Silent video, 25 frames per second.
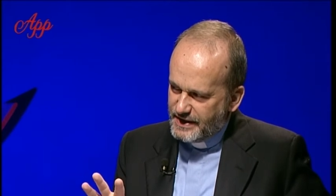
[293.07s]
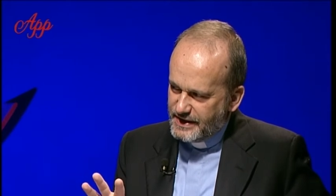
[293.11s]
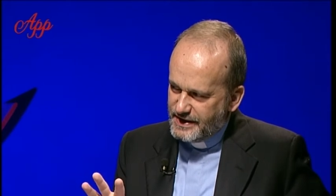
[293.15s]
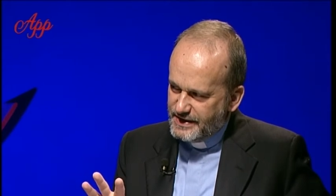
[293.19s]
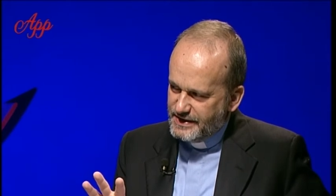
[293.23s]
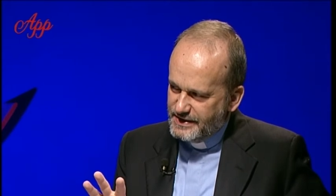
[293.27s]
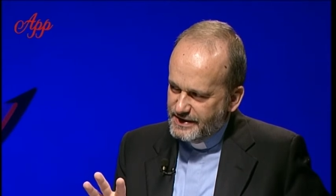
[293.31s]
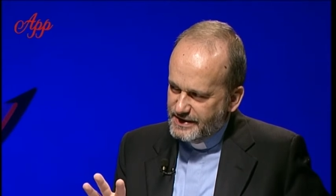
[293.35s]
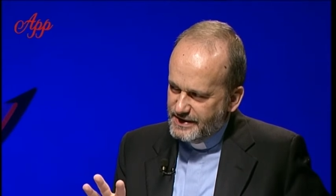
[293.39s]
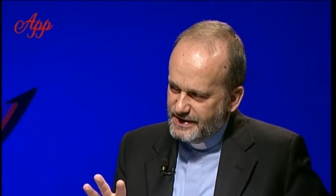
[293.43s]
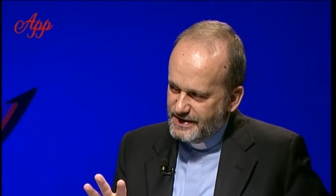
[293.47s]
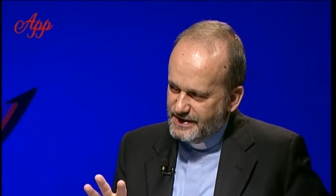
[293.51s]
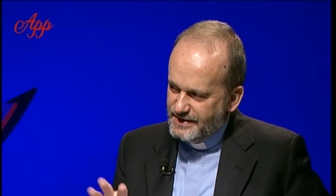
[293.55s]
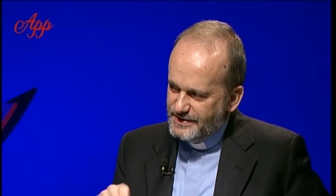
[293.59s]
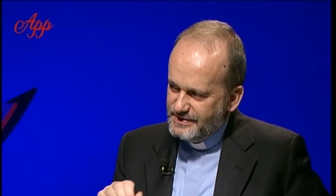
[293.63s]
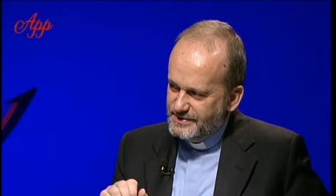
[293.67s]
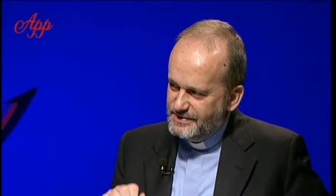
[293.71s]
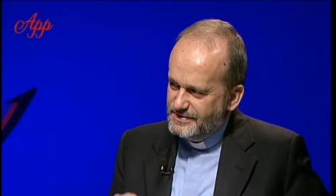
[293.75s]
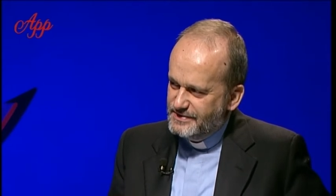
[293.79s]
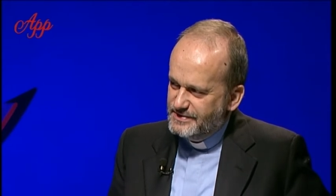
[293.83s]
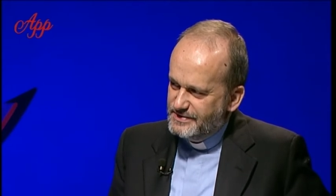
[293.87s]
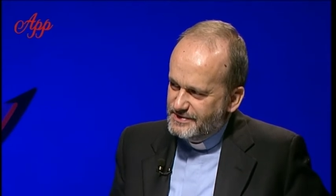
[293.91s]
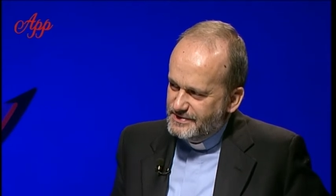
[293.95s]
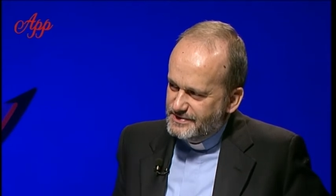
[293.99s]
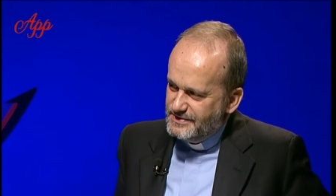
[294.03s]

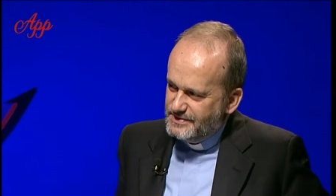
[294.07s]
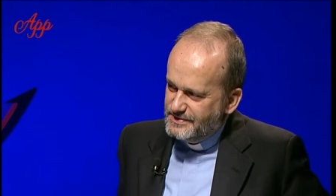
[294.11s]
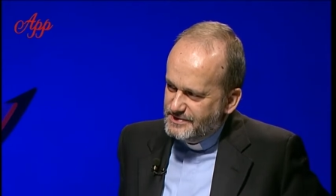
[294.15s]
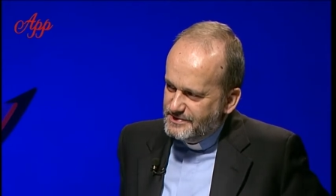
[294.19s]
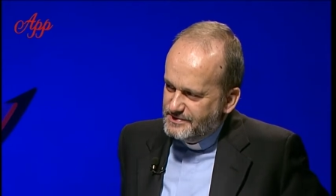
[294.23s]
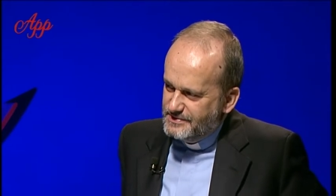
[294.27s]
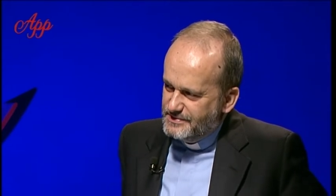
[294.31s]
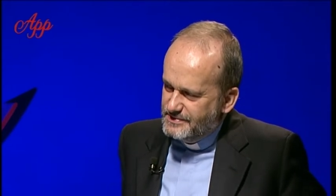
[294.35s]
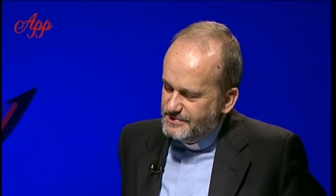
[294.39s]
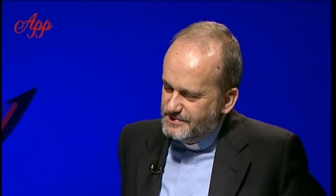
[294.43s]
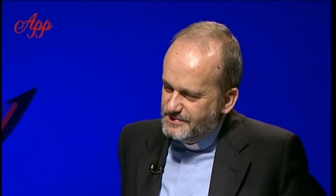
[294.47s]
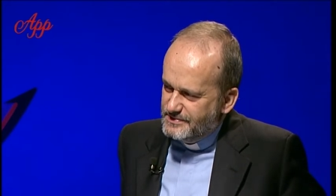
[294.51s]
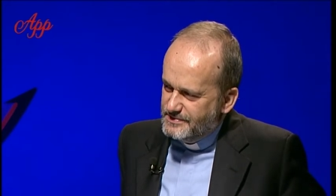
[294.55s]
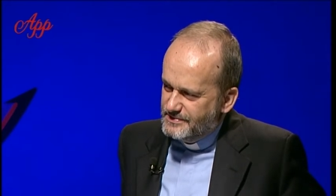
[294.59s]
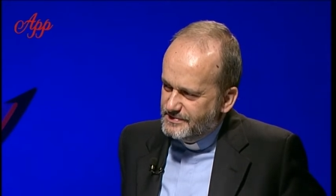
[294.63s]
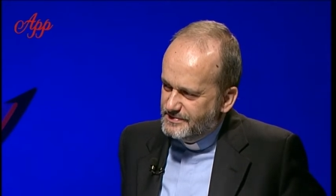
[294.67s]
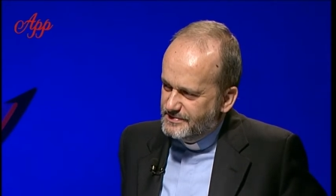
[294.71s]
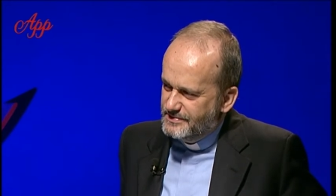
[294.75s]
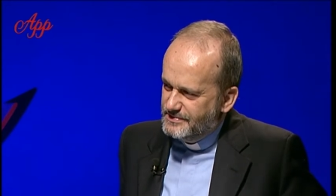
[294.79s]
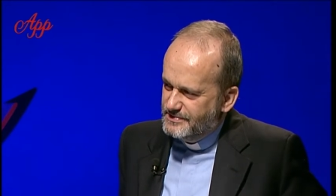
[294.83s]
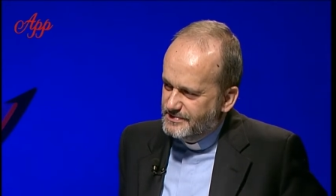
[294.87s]
Soprattutto eh,